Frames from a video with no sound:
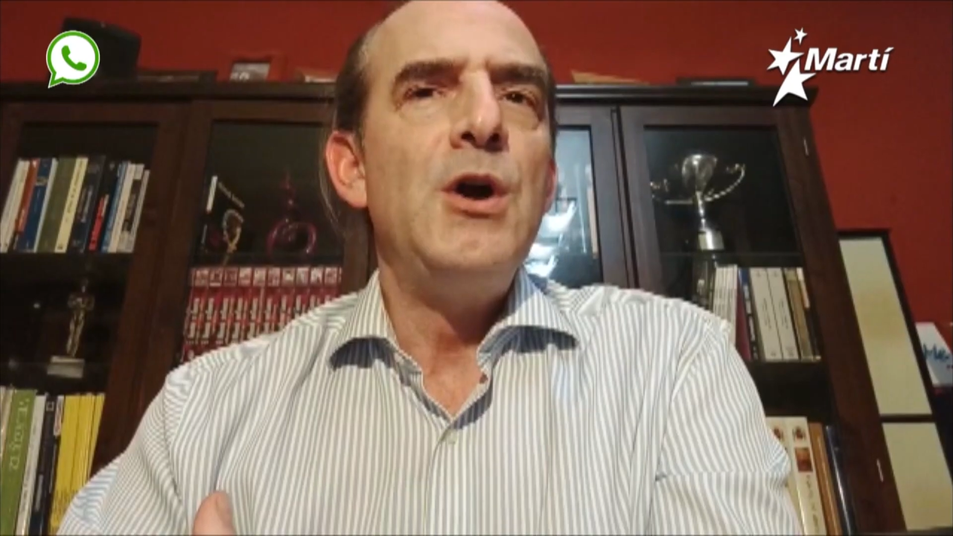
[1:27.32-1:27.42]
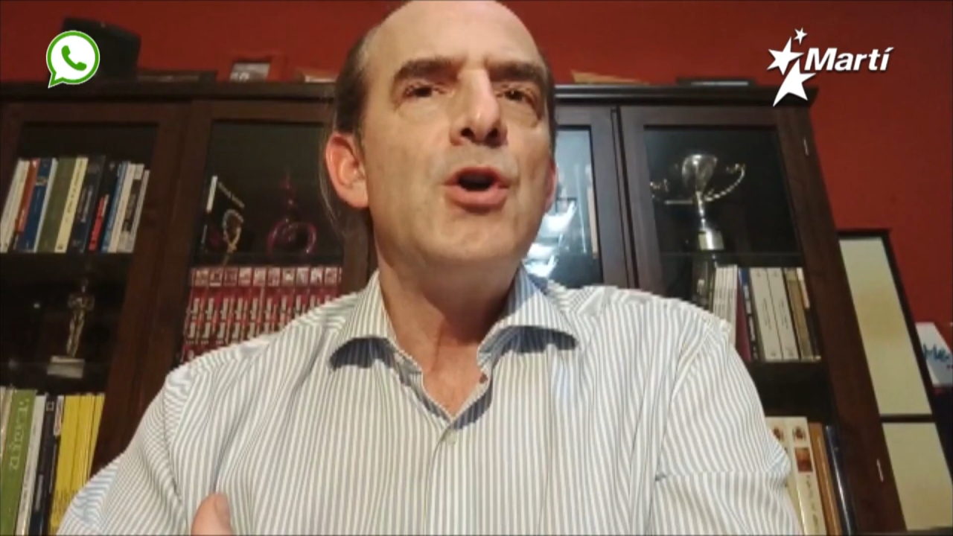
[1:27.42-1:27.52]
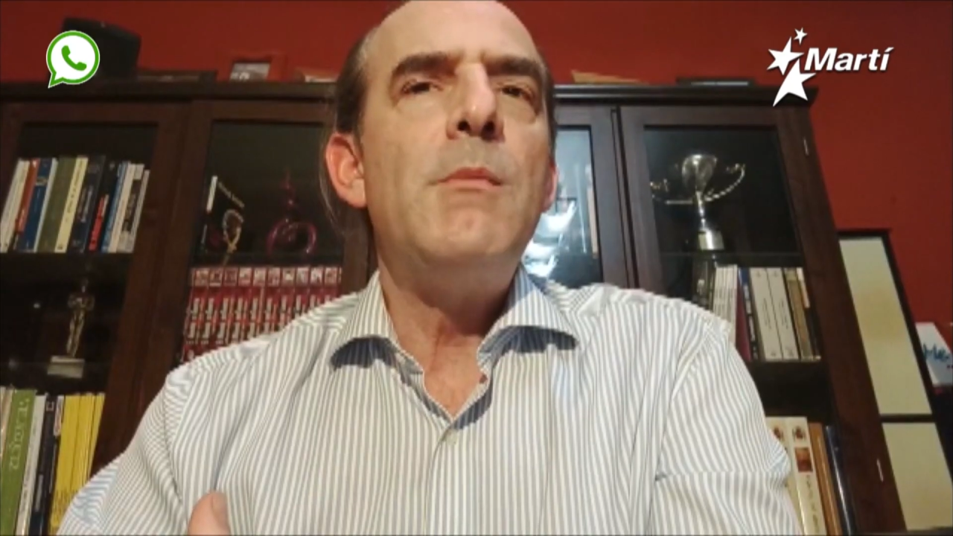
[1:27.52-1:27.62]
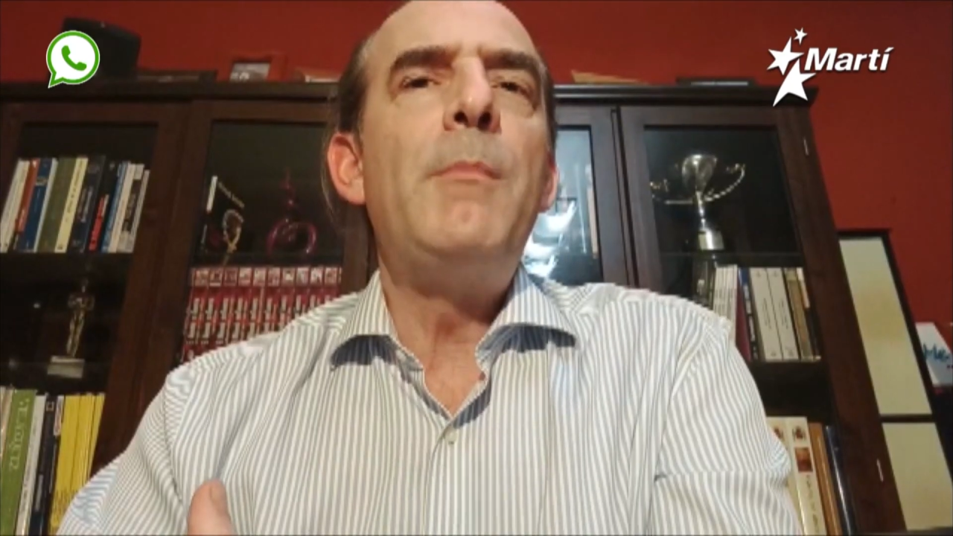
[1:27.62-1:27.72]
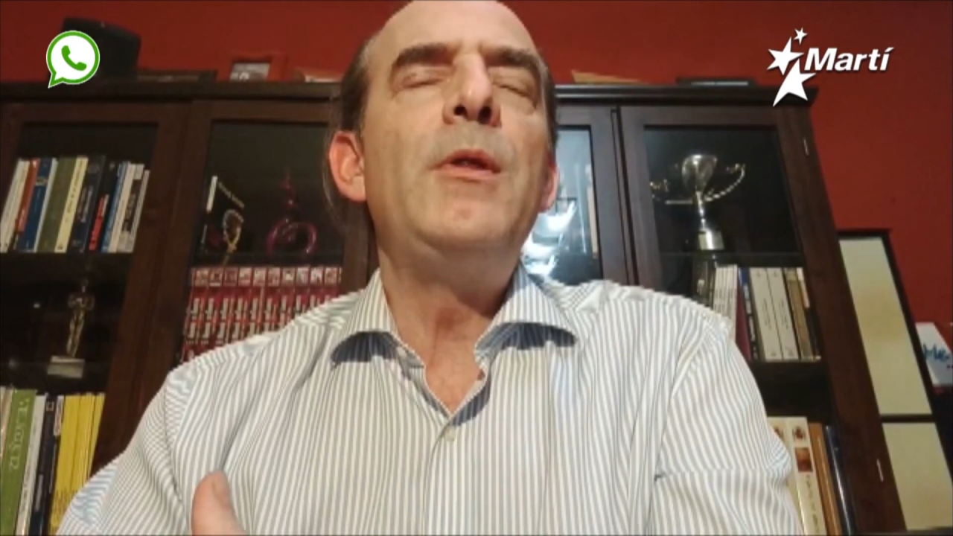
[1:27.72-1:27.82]

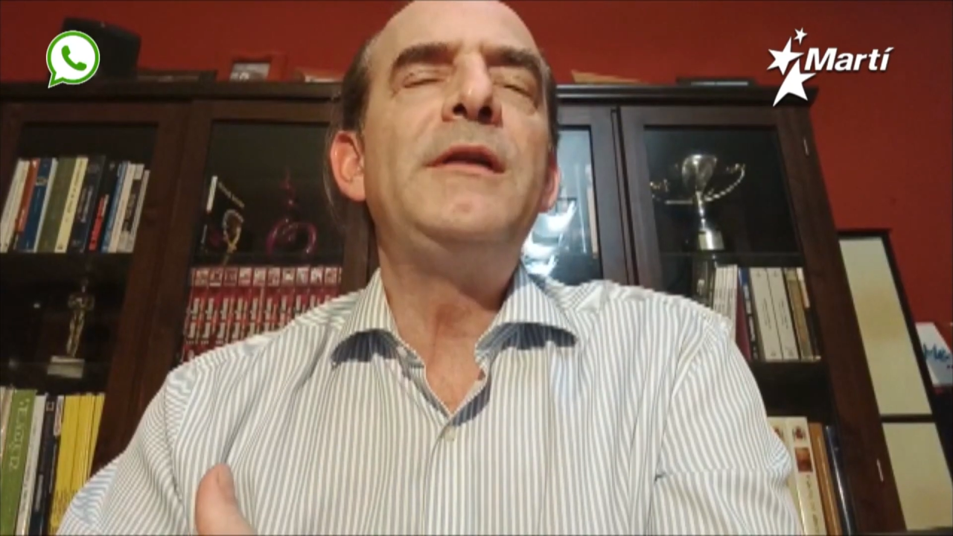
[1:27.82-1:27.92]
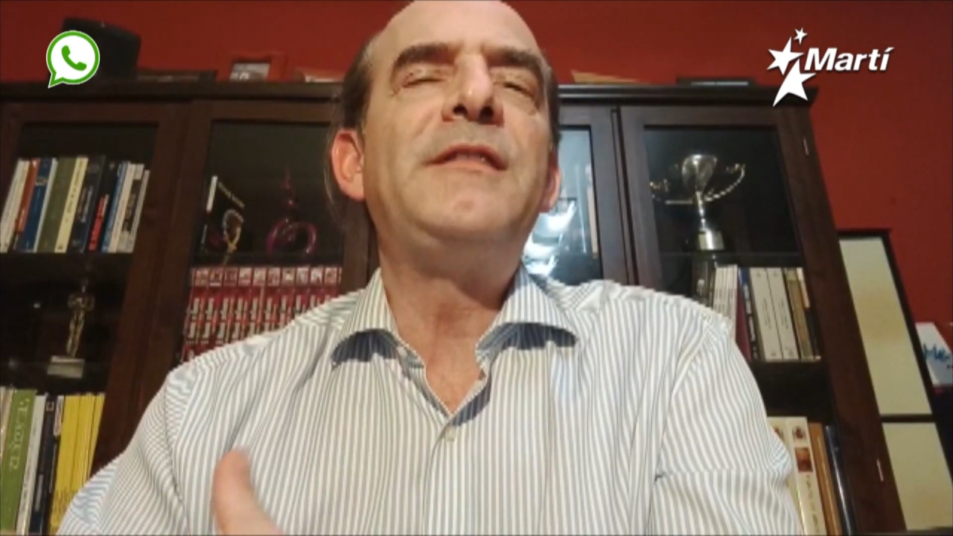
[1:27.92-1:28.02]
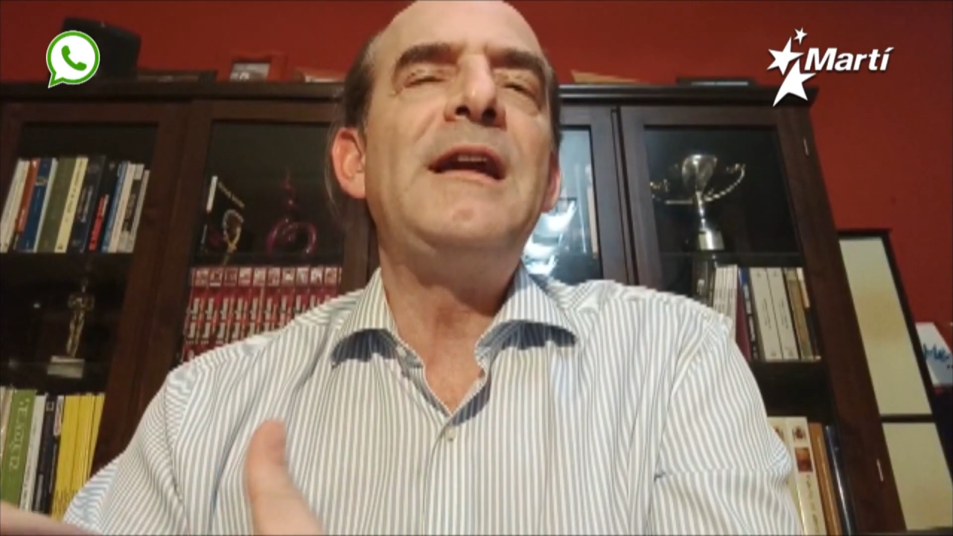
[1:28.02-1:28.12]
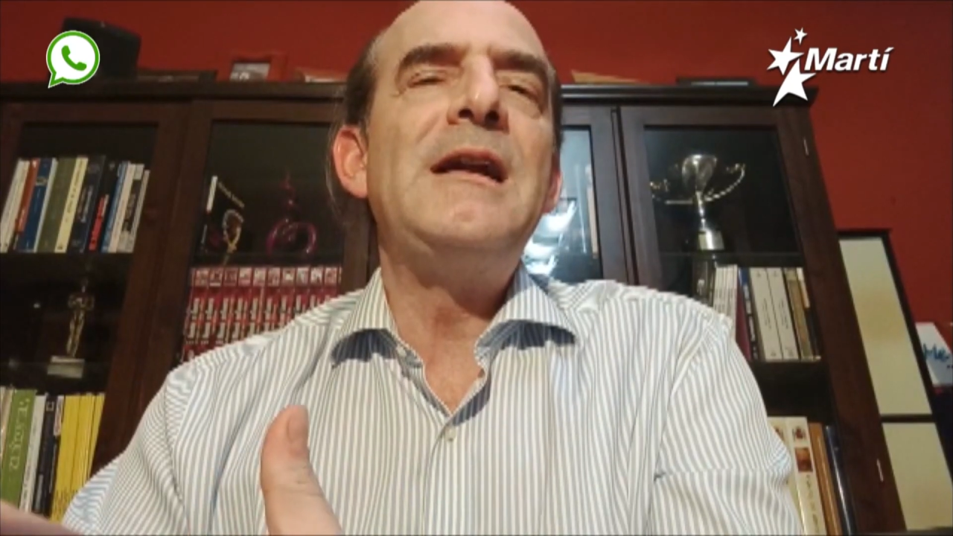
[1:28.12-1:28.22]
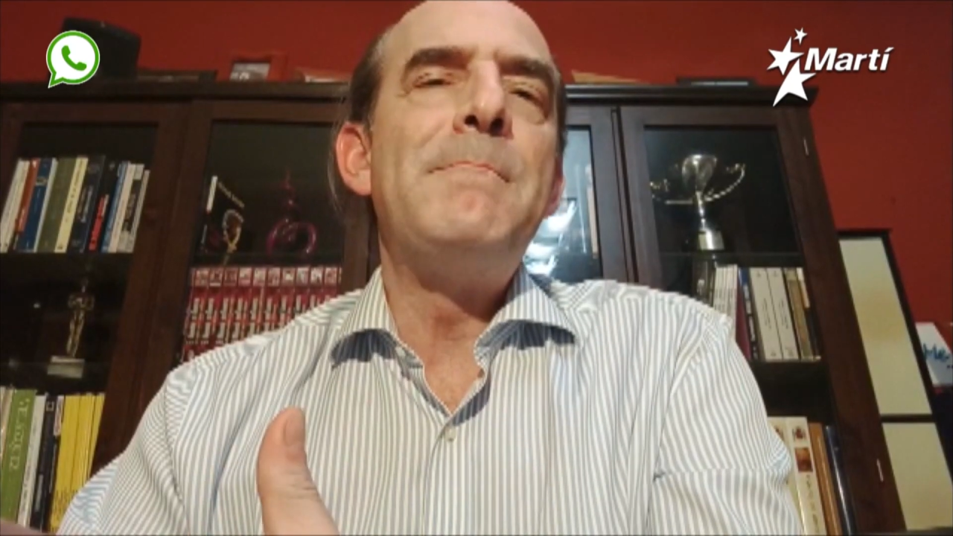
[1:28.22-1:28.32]
¿Cómo puede ser el